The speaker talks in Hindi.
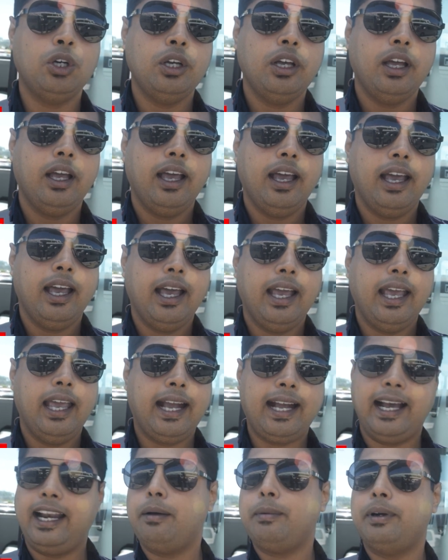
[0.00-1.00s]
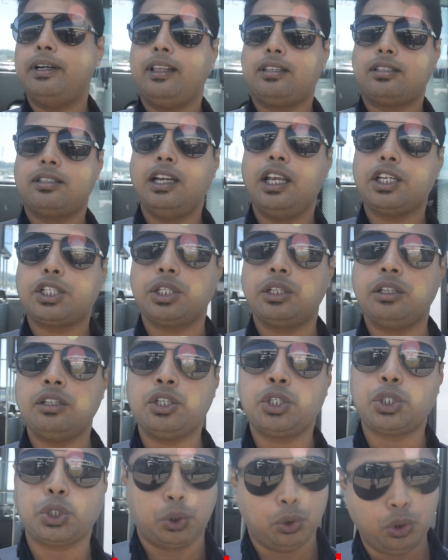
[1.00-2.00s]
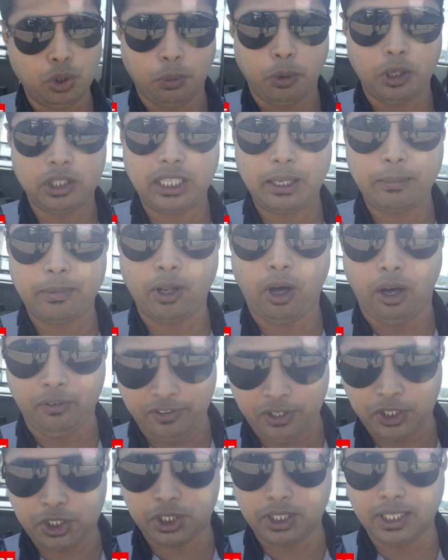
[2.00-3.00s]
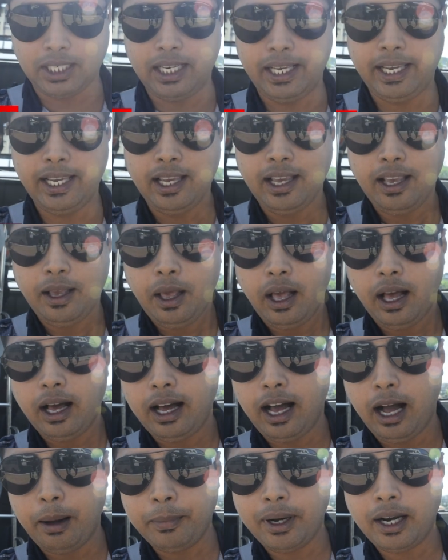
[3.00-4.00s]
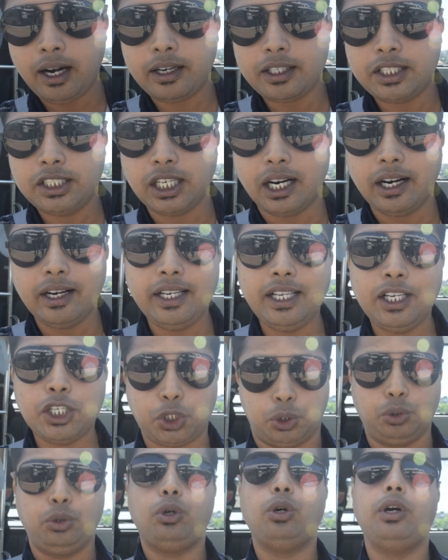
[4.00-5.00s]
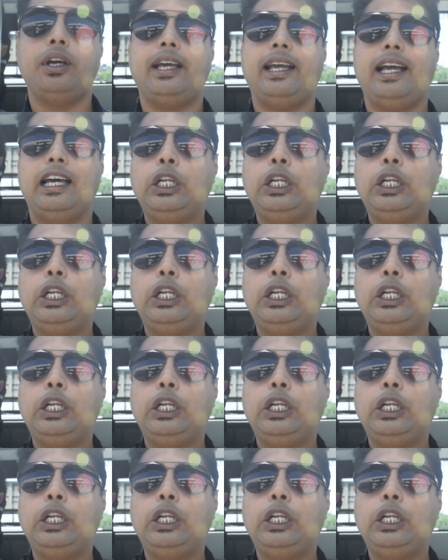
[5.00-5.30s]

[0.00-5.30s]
आसान नहीं लगा क्यों 170 ज़्यादा देर खट में रखे शॉपिंग करूँ ना करूँ तो बात के